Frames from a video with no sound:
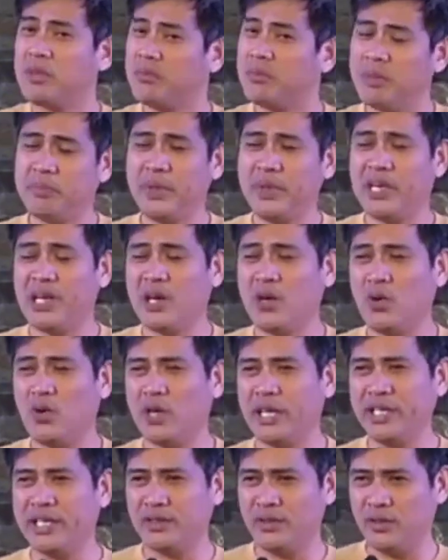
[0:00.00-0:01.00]
bibigyan ko
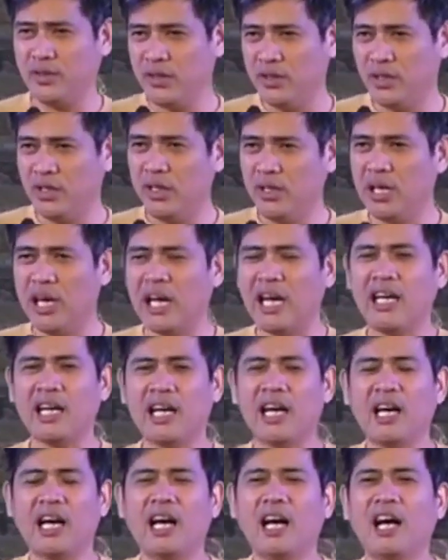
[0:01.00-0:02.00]
kayo. Ah,
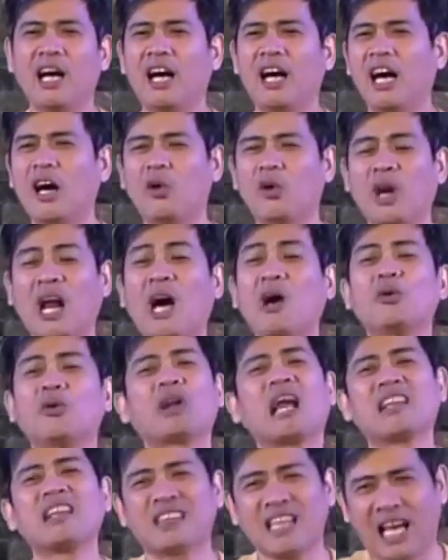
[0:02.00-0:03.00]
ah,
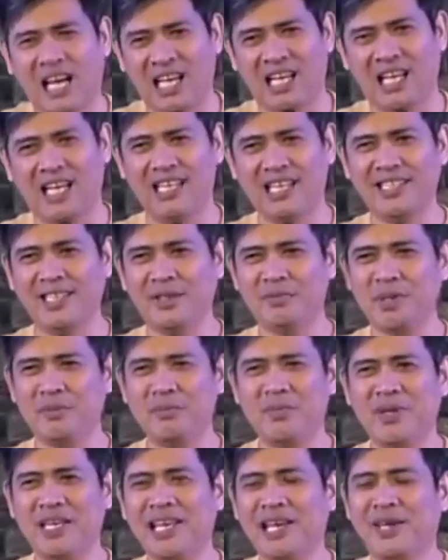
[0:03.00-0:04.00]
Ora-orada. Ano,
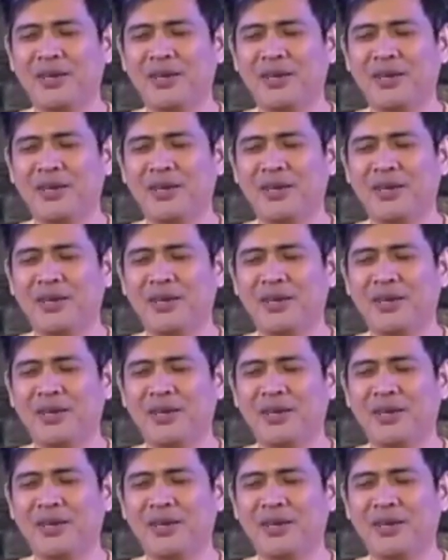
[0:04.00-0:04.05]
bibigyan ko